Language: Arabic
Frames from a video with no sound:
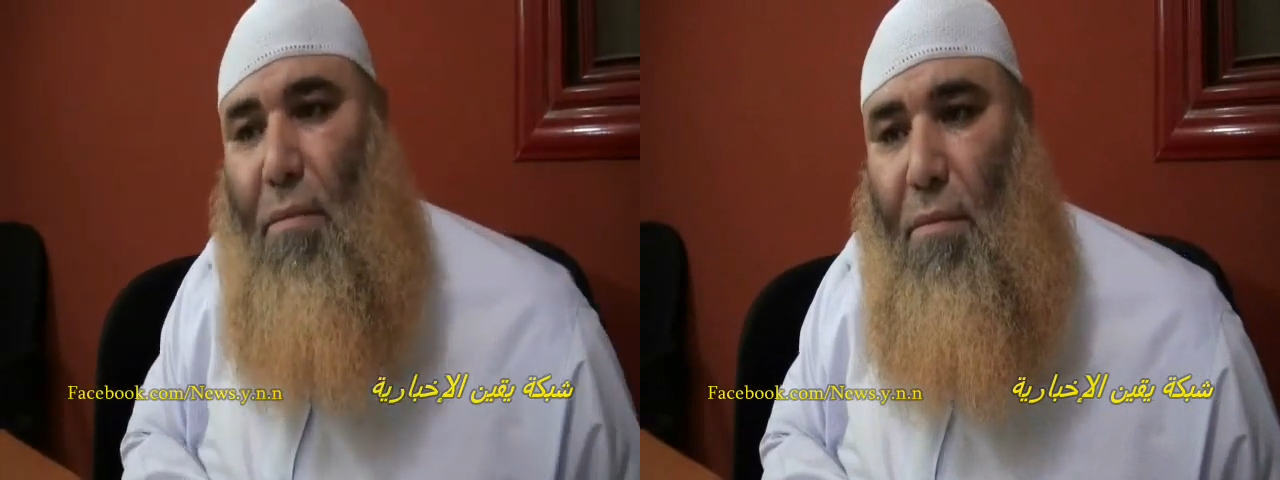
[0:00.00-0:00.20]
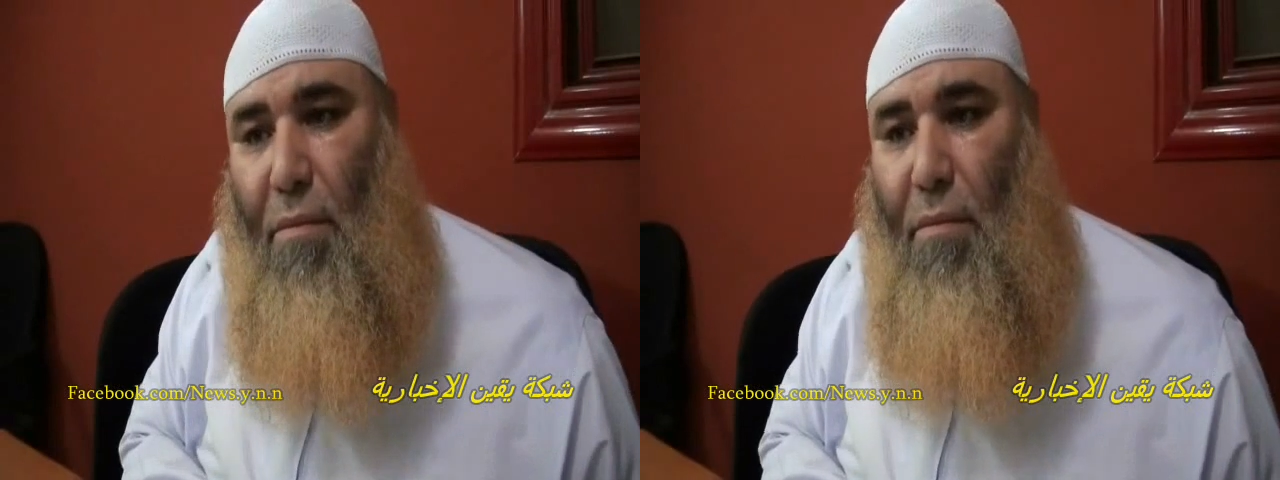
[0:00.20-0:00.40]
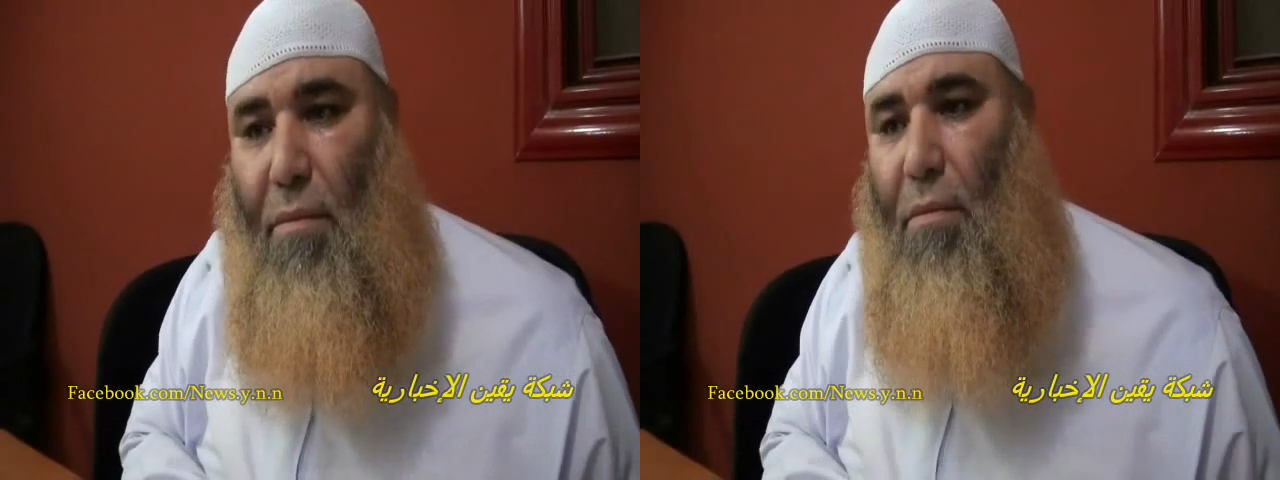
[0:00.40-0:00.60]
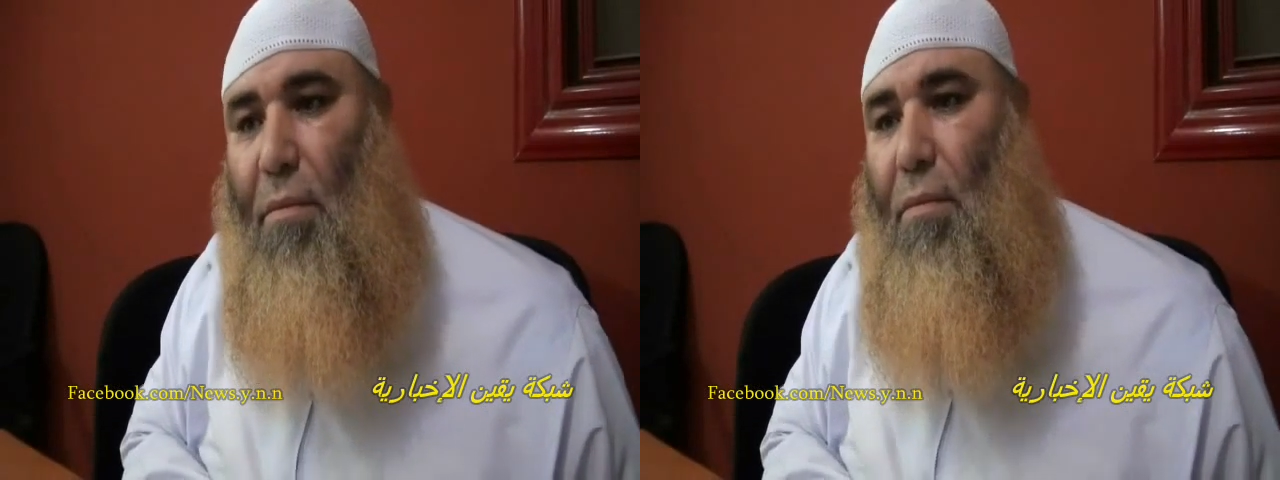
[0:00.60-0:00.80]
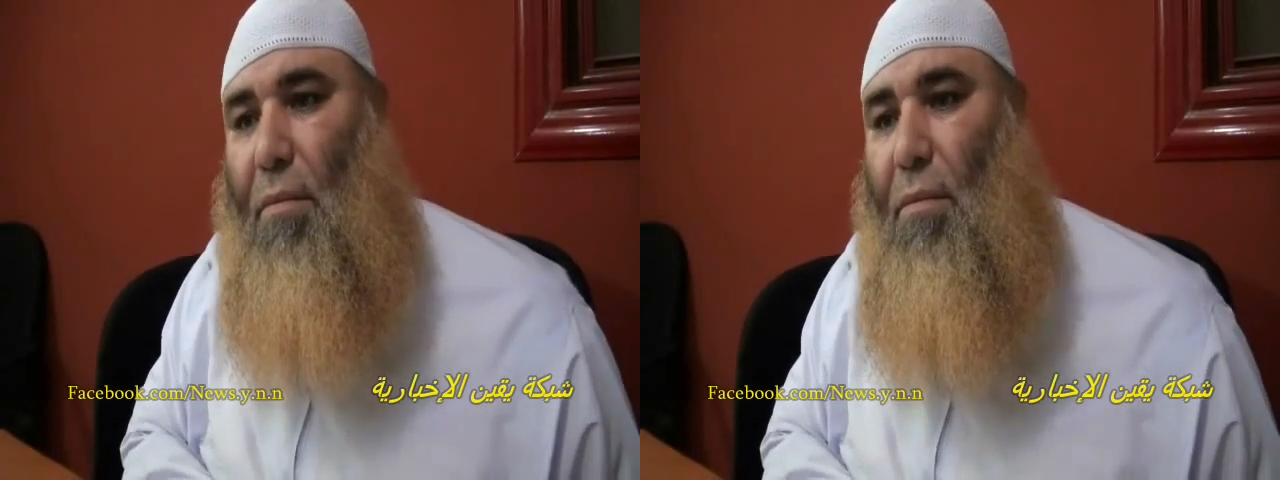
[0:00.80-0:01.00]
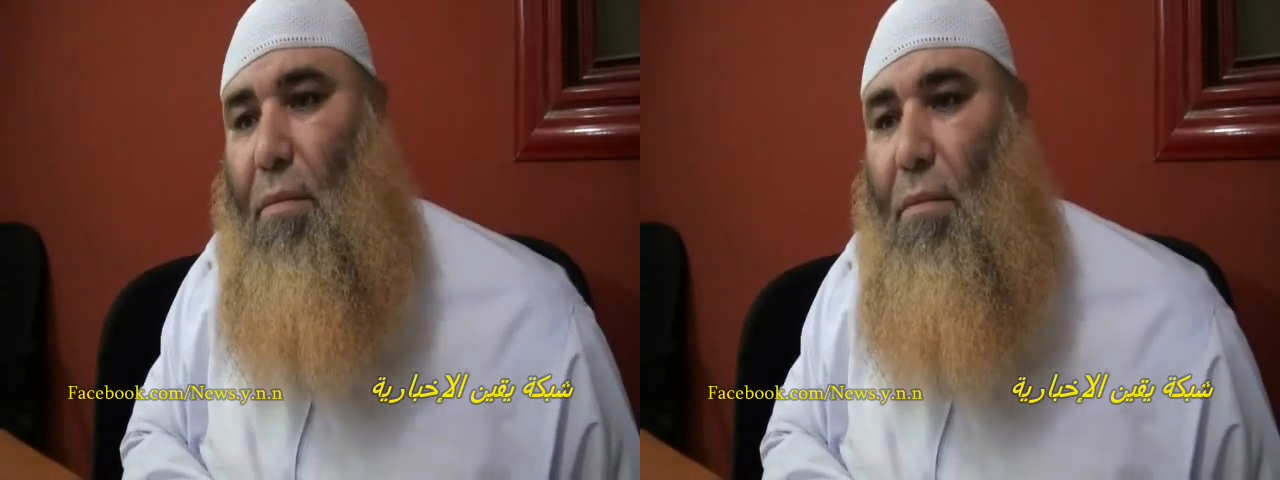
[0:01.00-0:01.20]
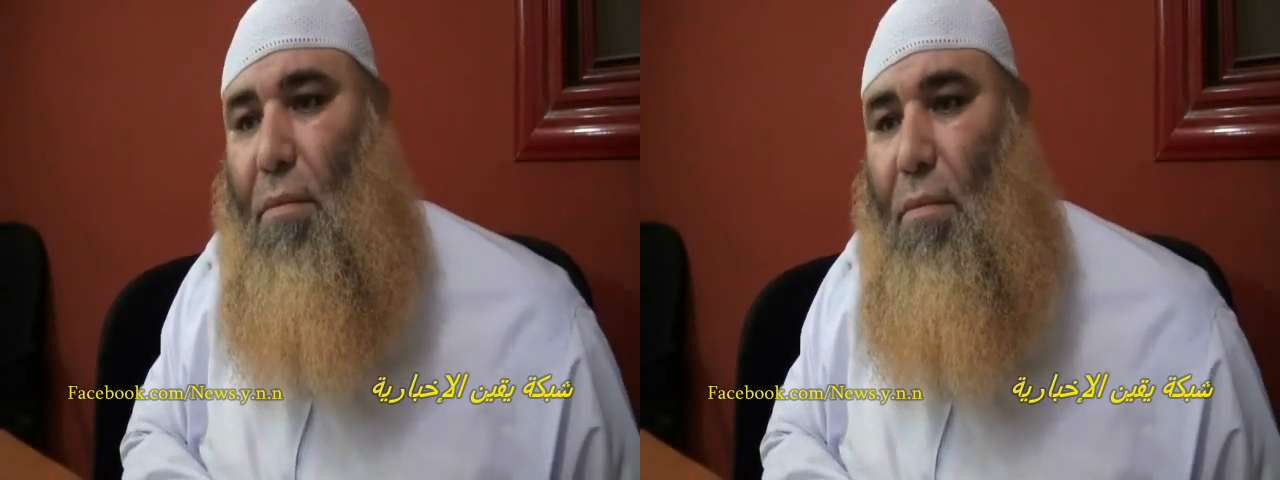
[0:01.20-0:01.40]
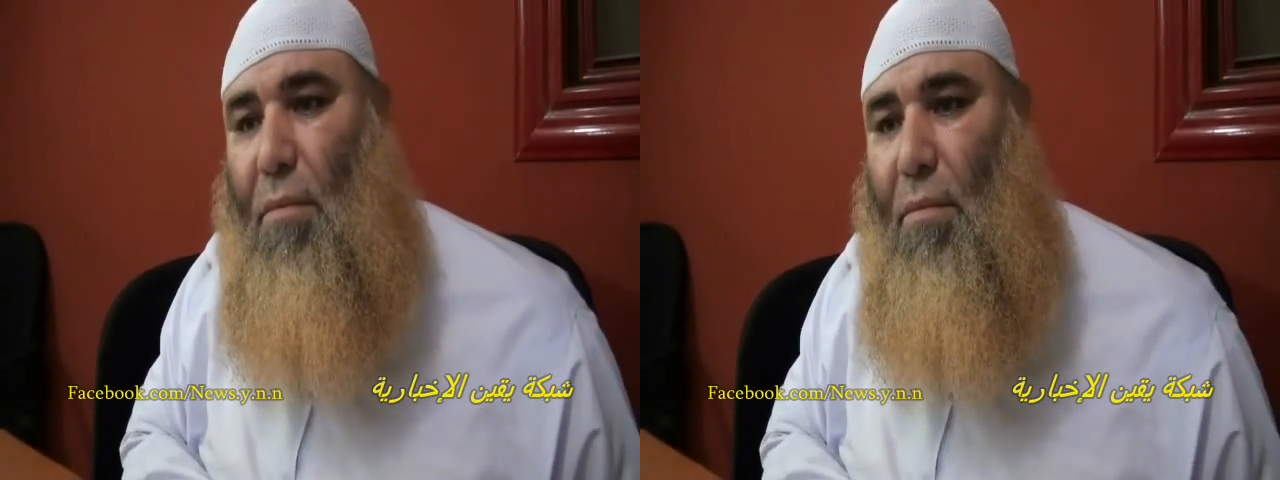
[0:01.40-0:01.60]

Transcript: استعداد مع التعاون مع جميع